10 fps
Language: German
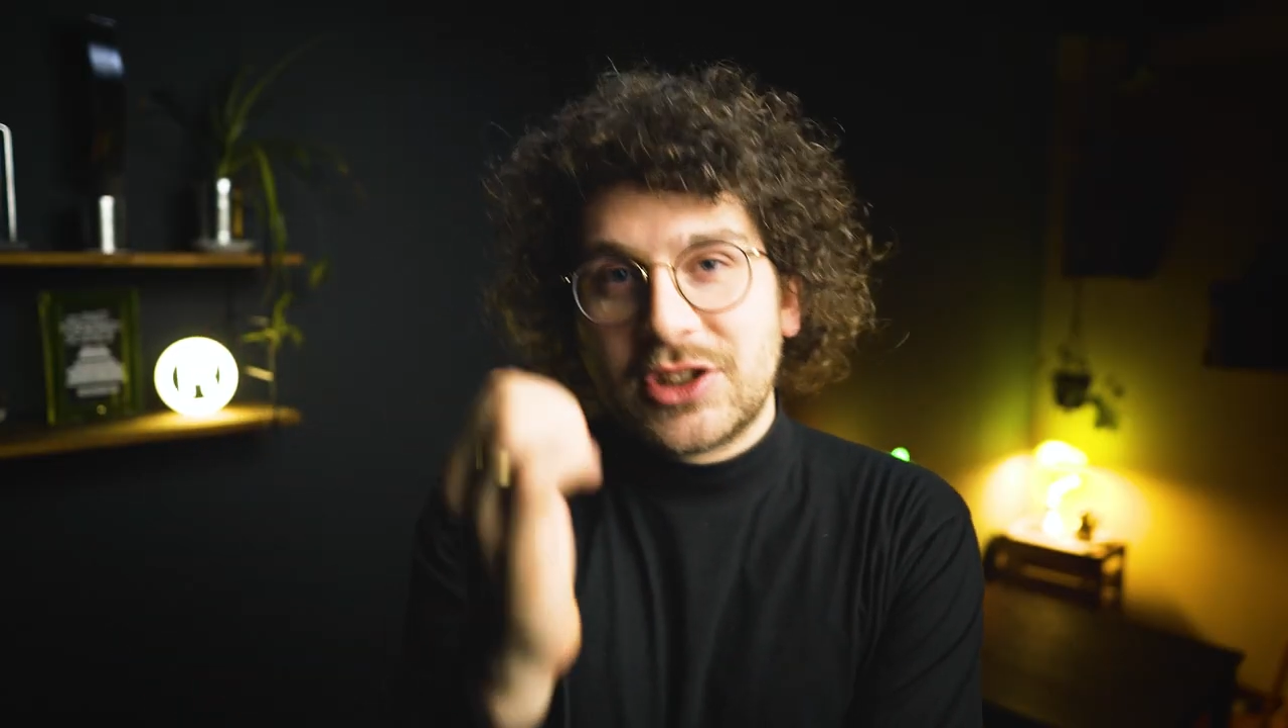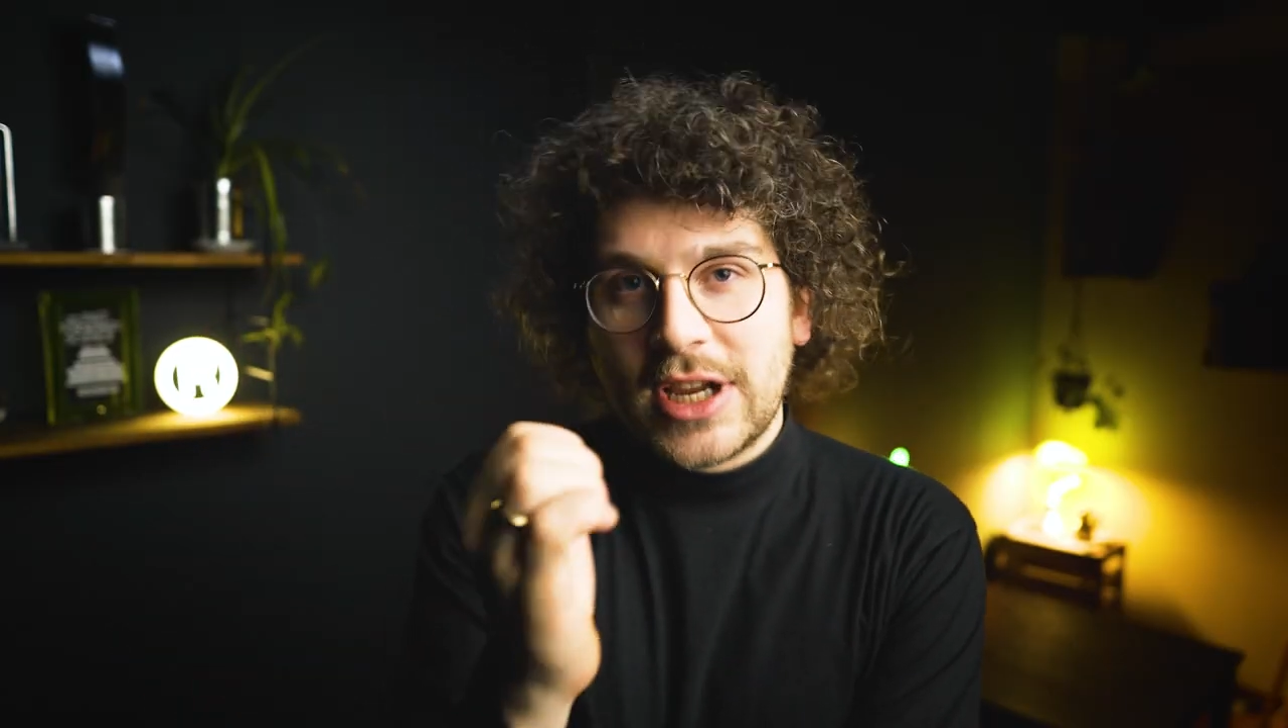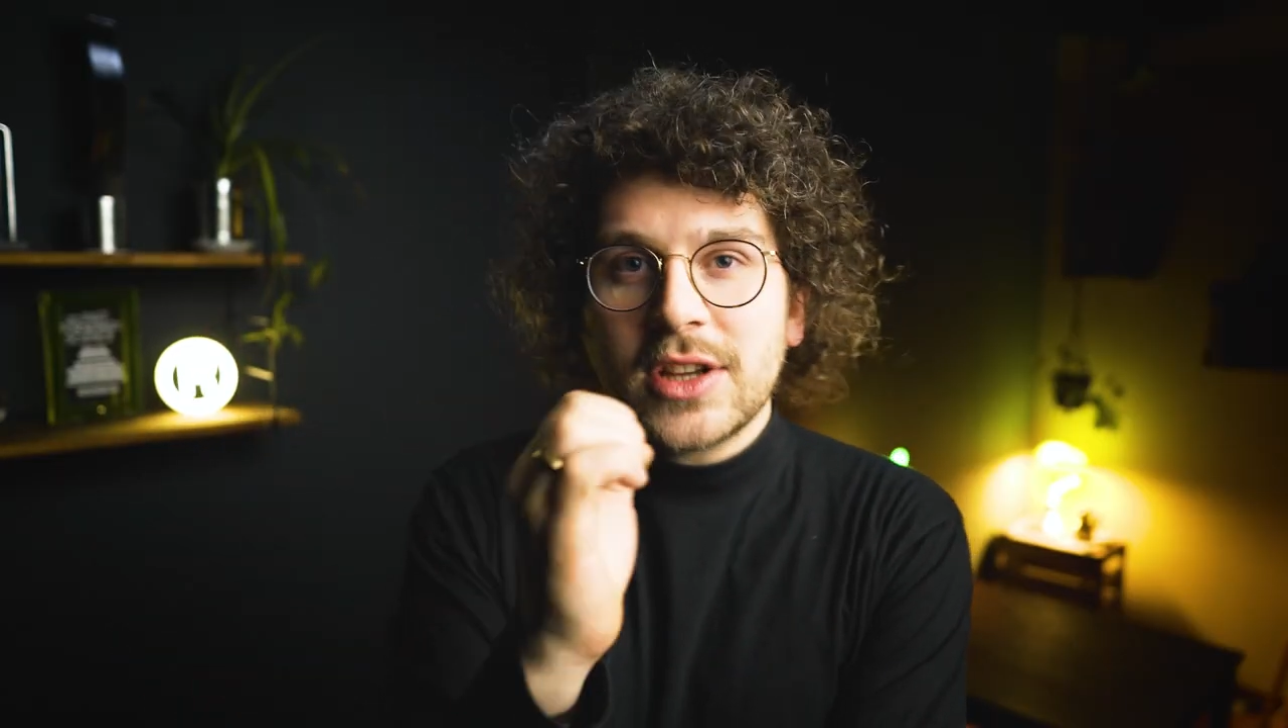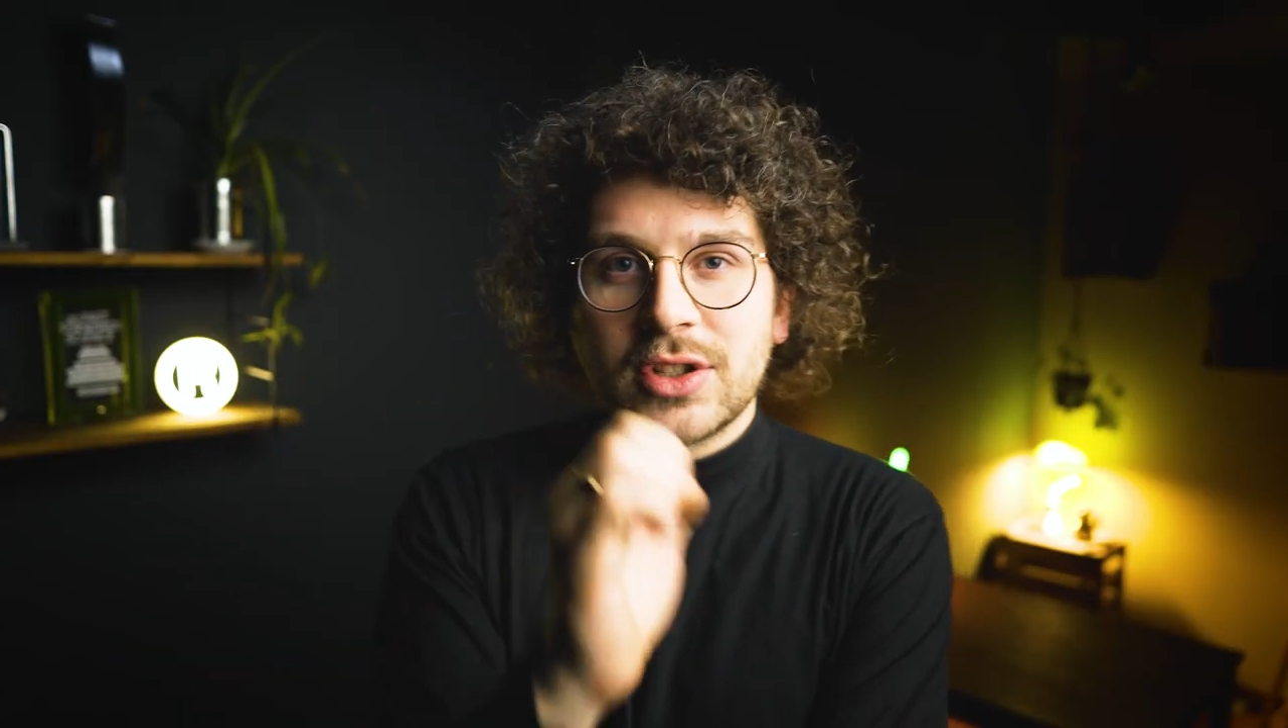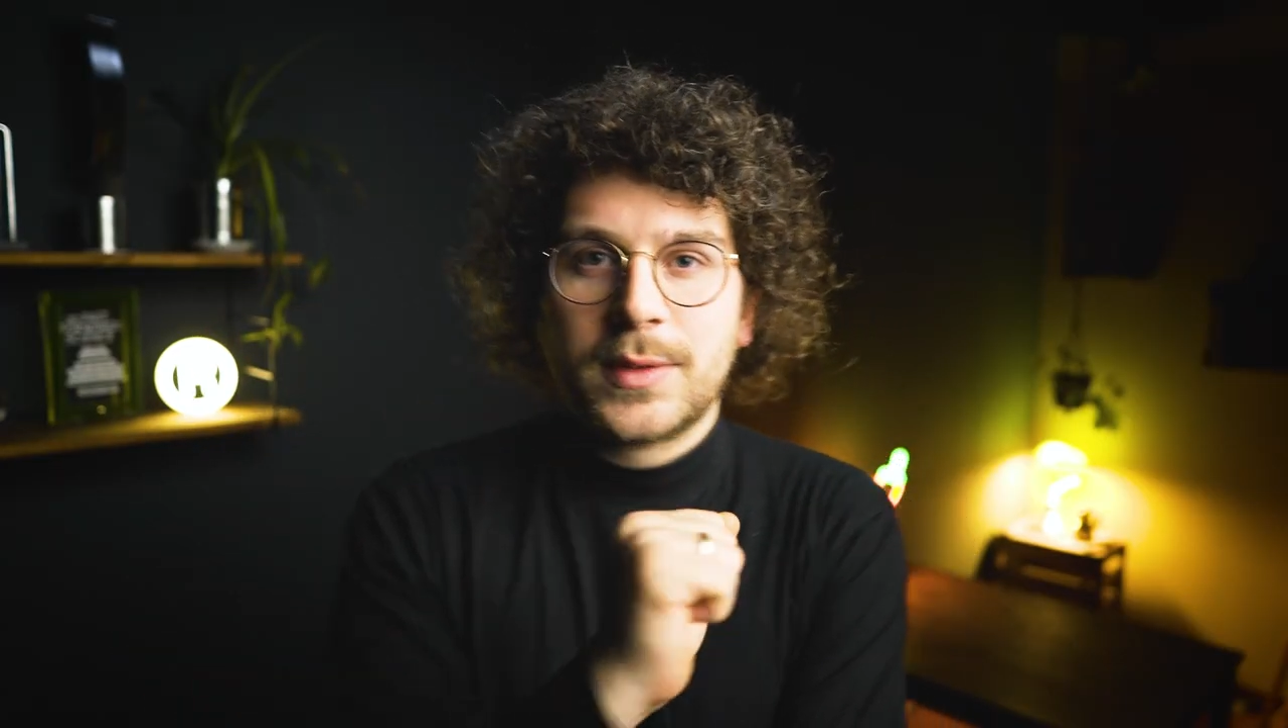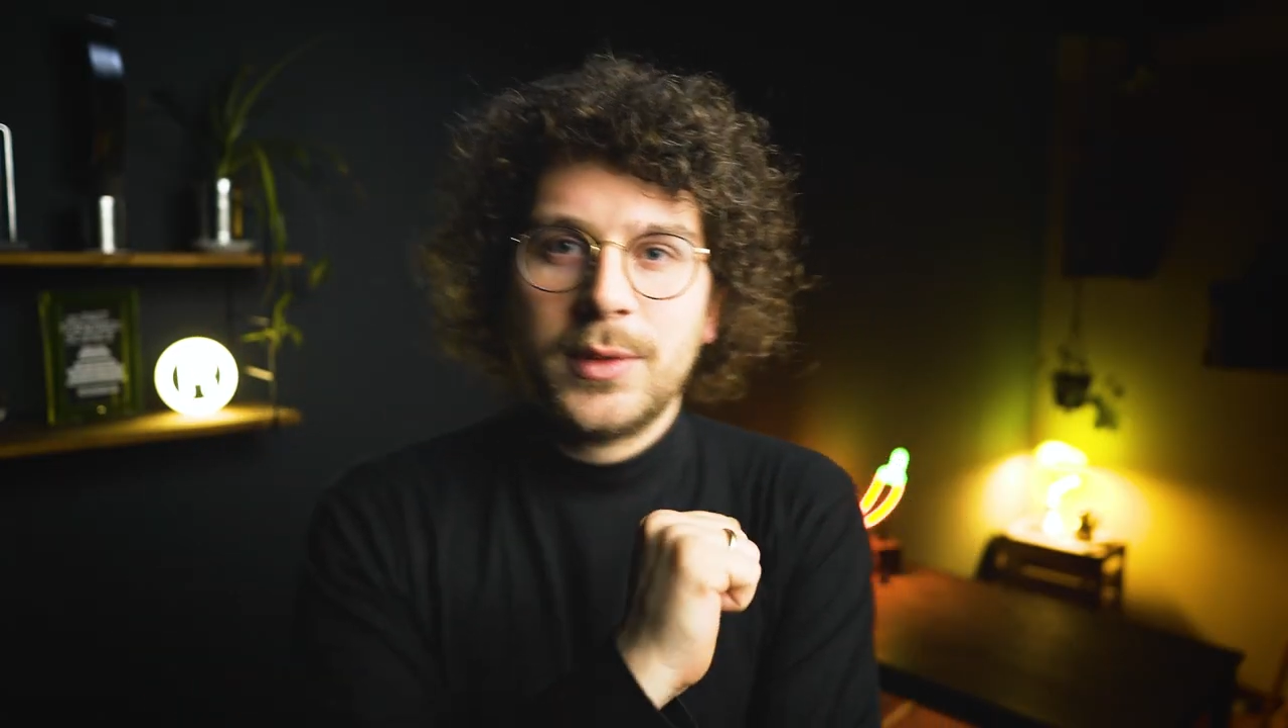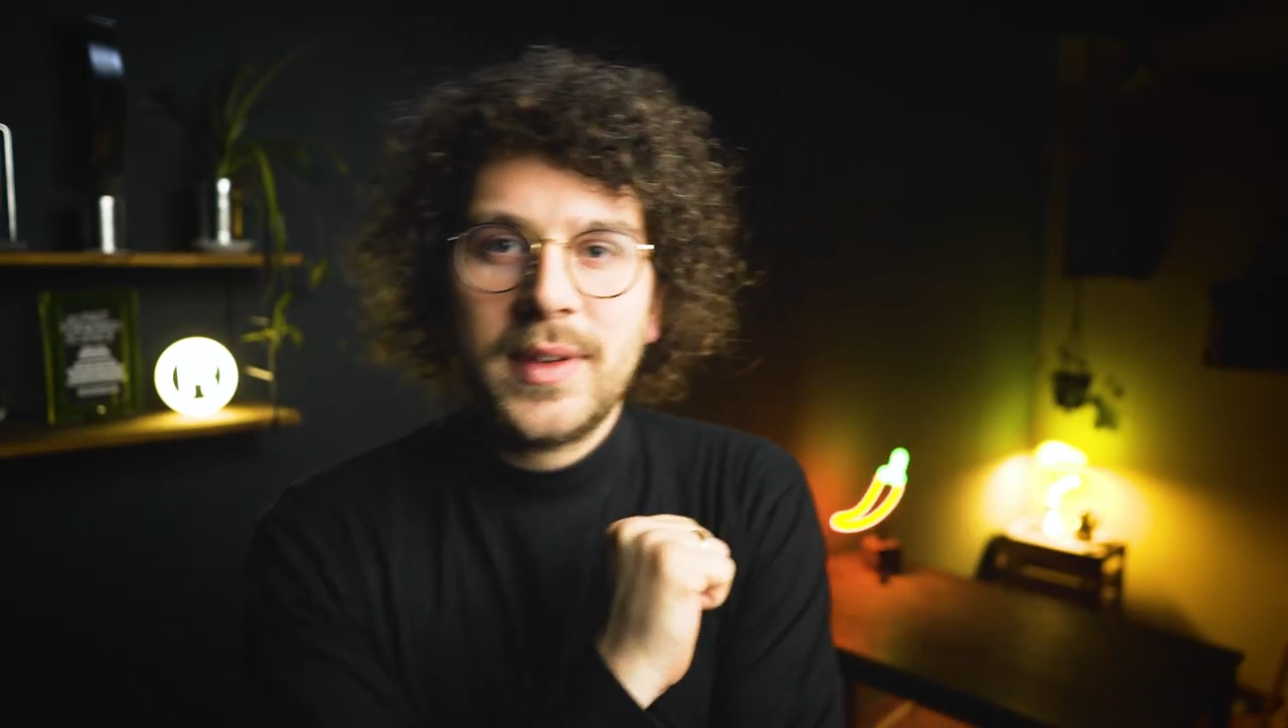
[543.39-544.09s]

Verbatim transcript: Recherche zu